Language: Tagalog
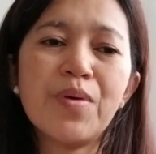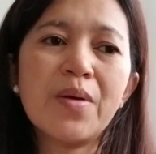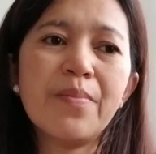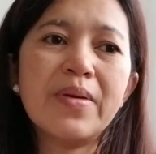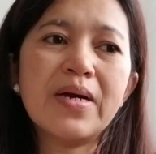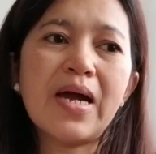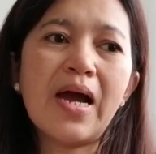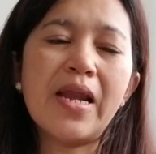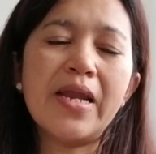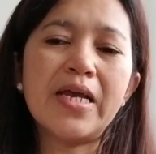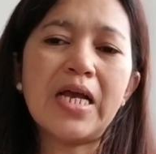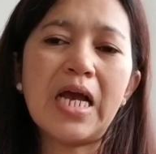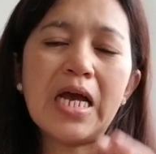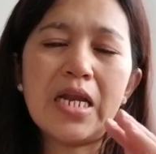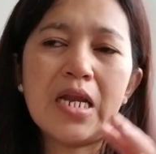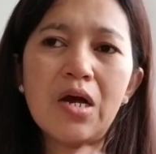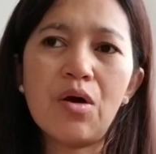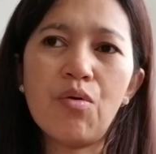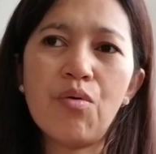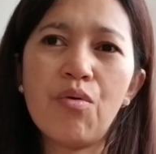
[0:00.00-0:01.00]
pag manggaling ka
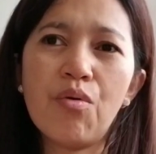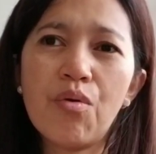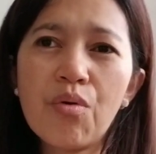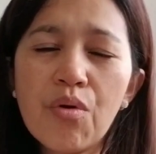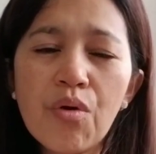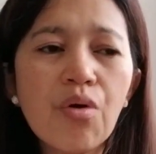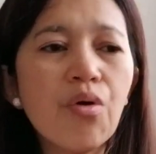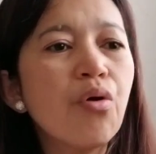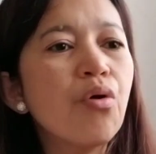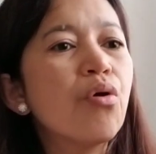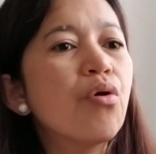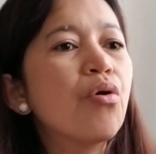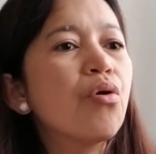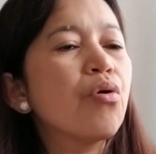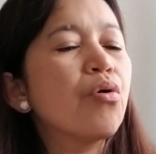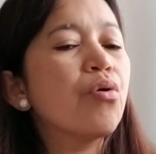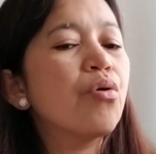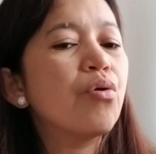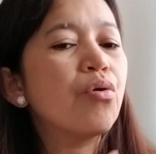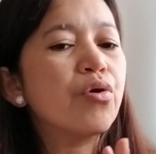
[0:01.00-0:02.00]
ng Hong
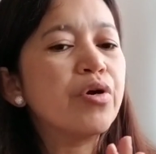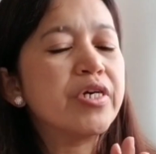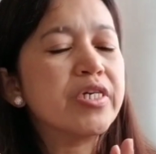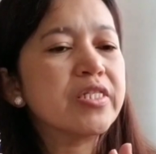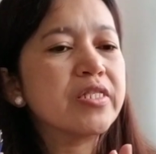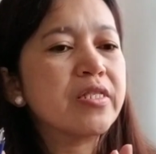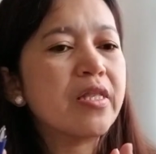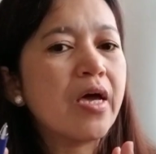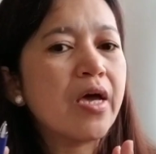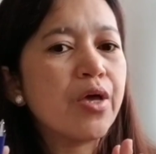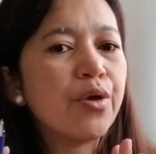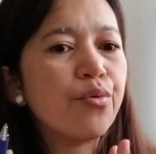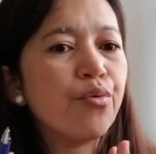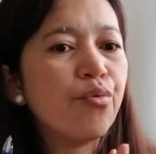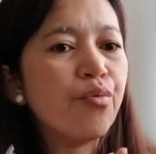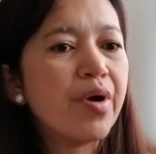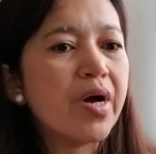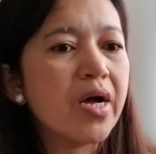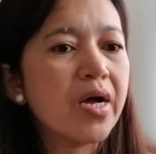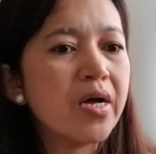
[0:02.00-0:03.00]
Kong or
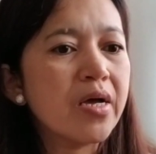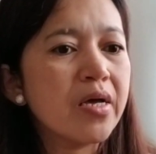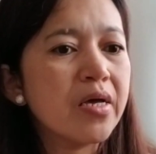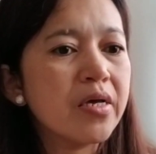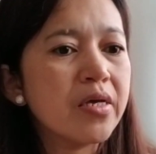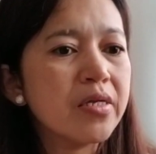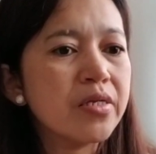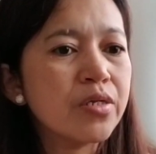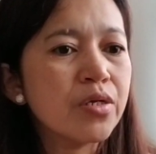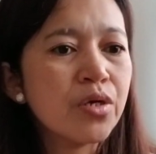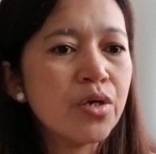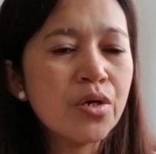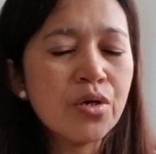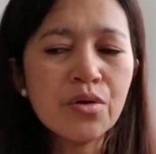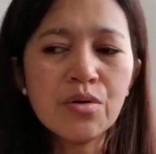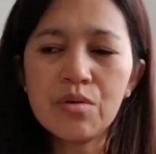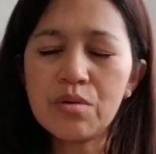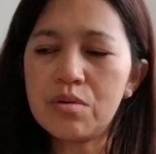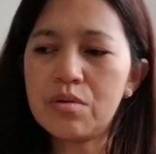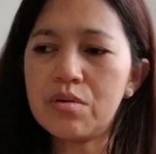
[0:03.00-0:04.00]
Taiwan
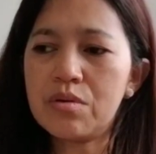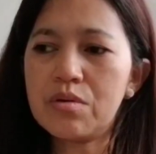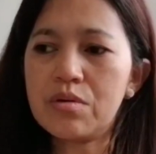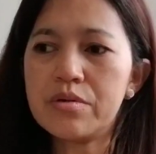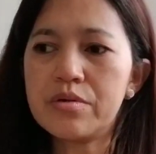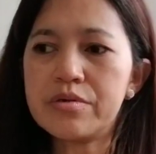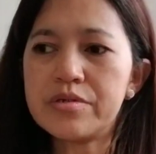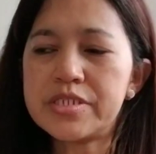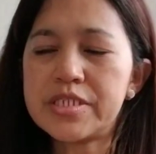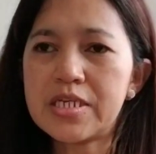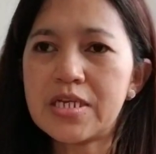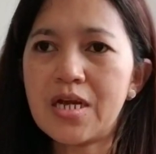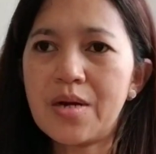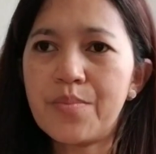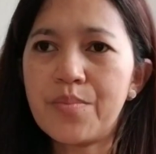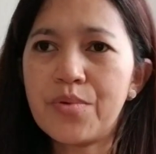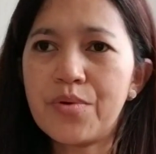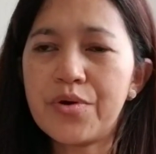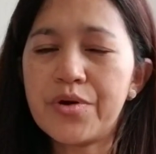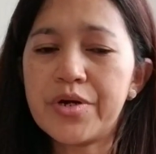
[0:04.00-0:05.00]
or
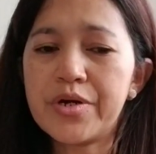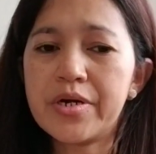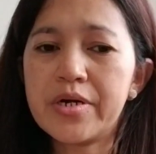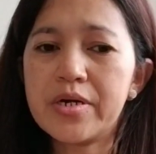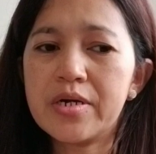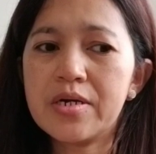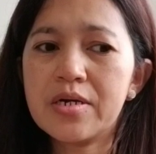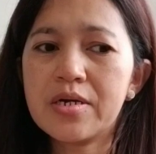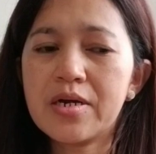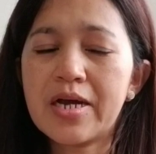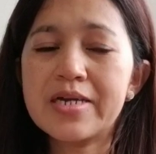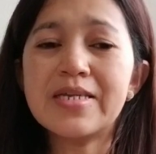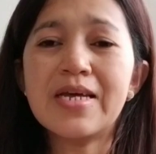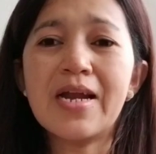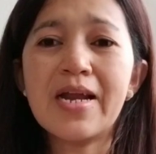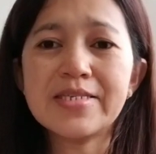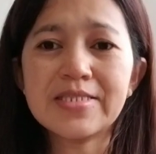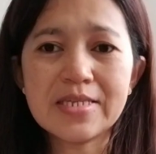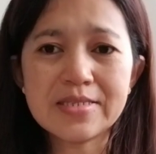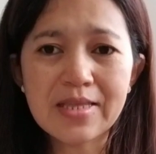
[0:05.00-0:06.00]
Singapore,
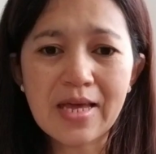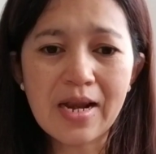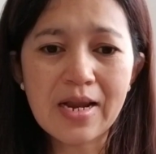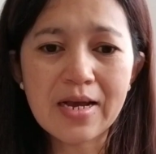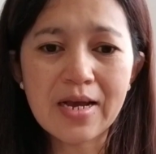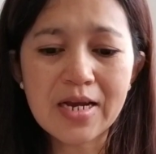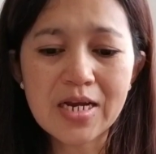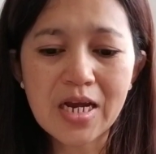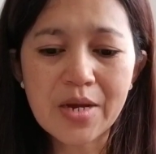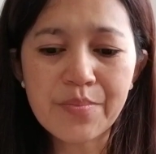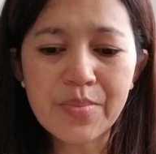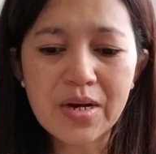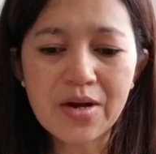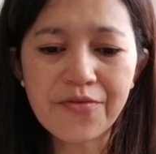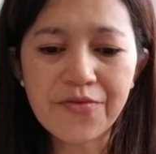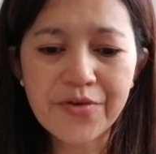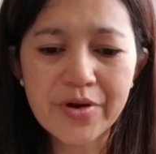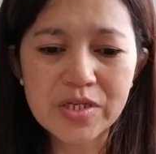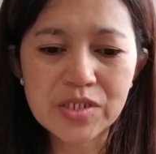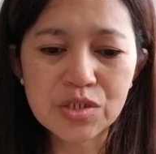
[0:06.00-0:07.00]
kadalasan talaga ng mga
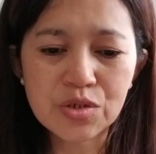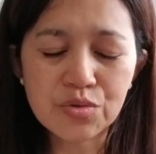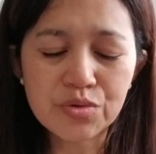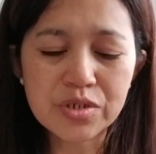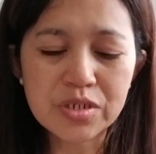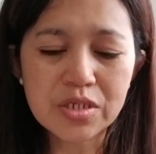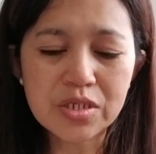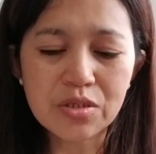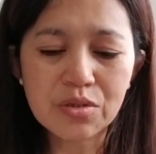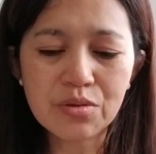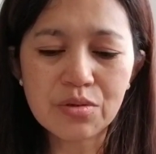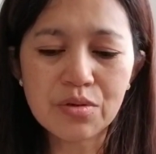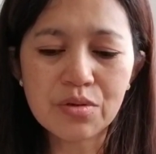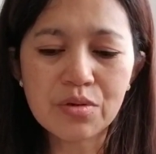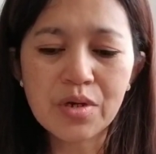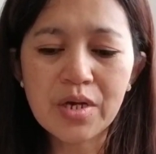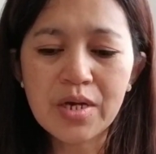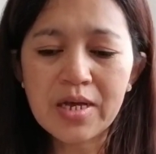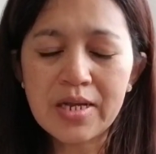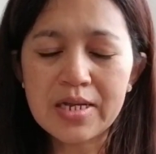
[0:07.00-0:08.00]
friends ko dito,
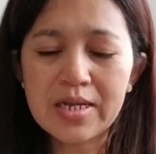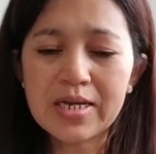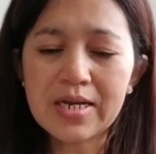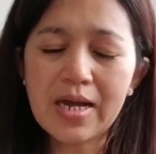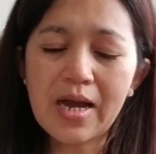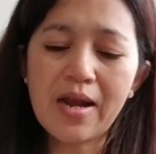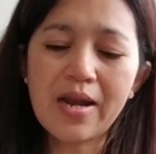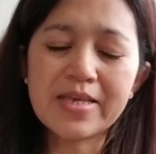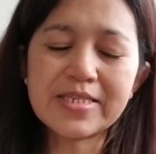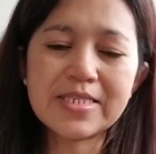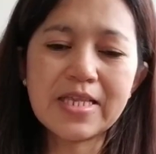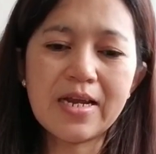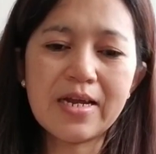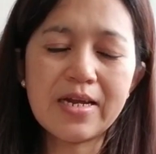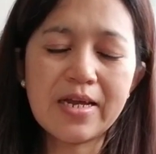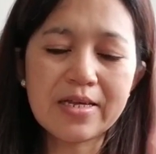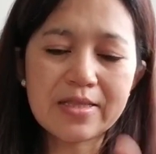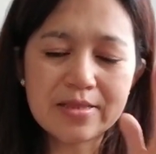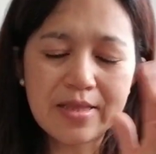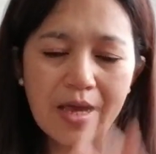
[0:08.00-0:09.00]
nanggaling sila
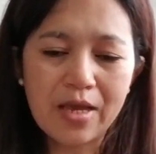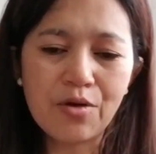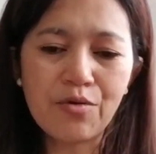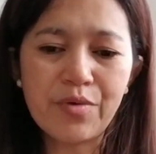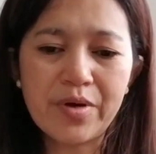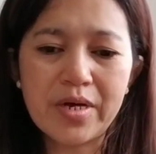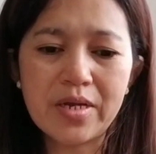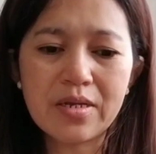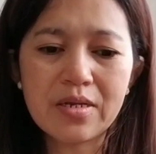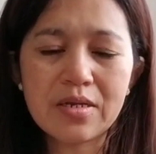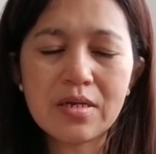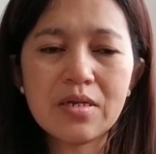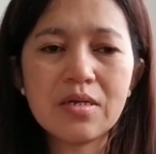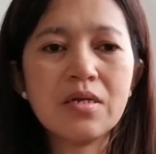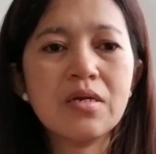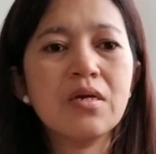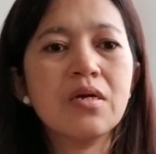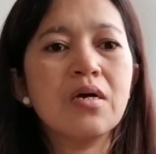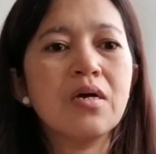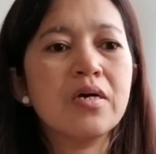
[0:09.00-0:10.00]
ng Taiwan,
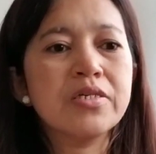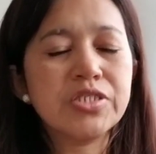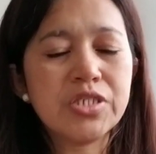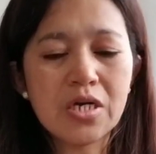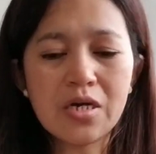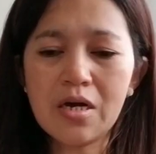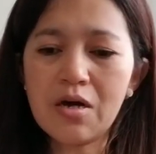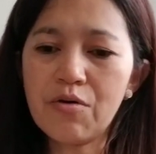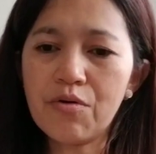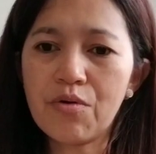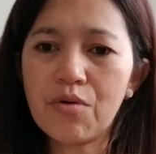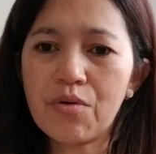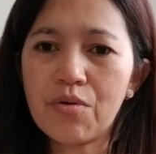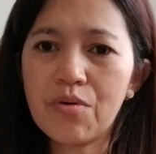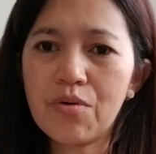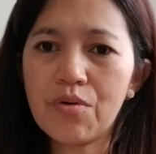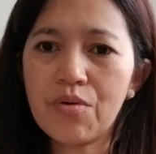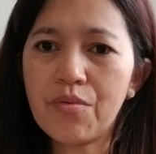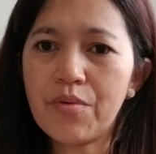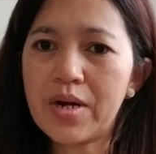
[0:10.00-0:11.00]
tsaka Hong
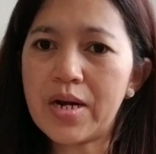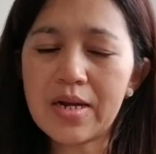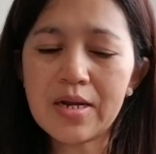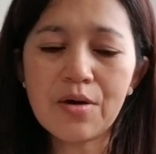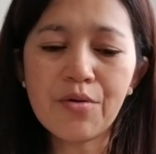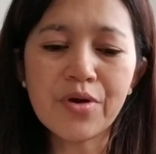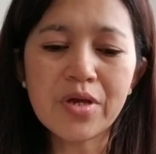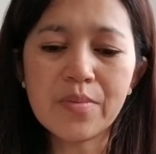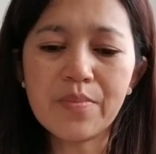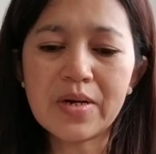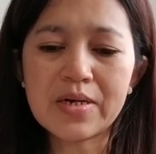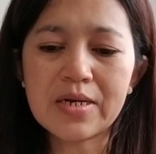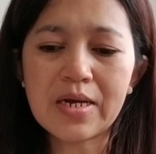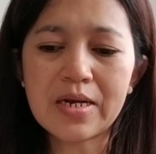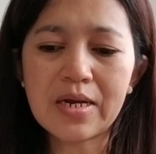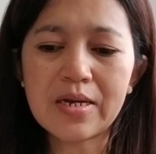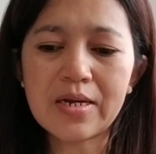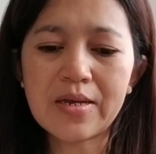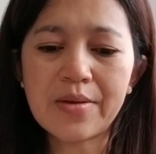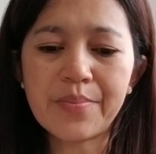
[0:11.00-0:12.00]
Kong. Wala na akong ibang
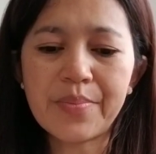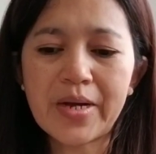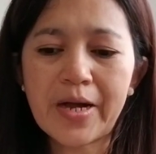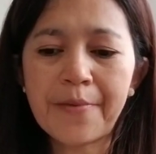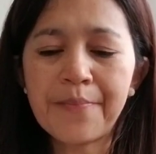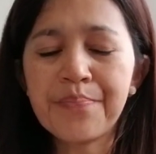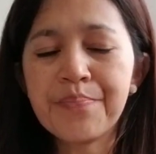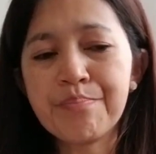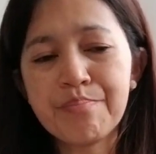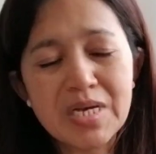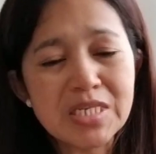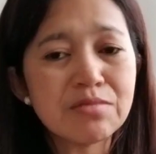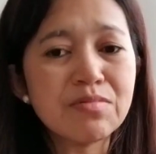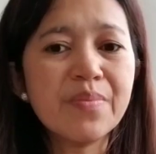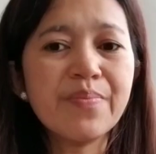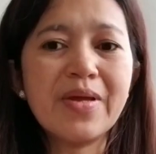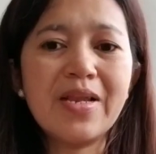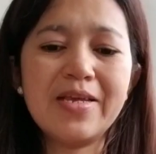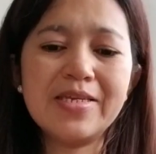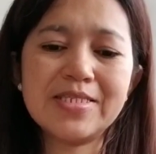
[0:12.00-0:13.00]
narinig pa. Mas
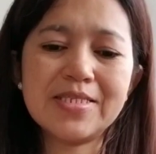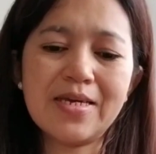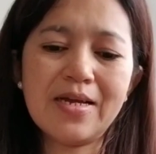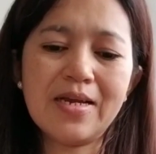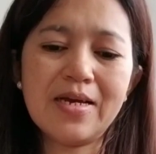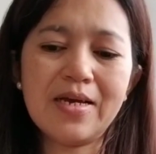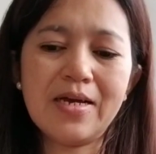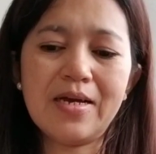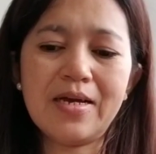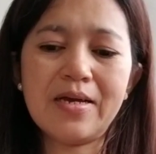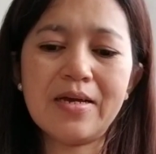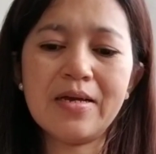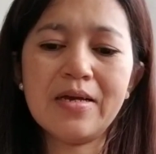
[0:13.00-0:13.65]
mabilis talaga.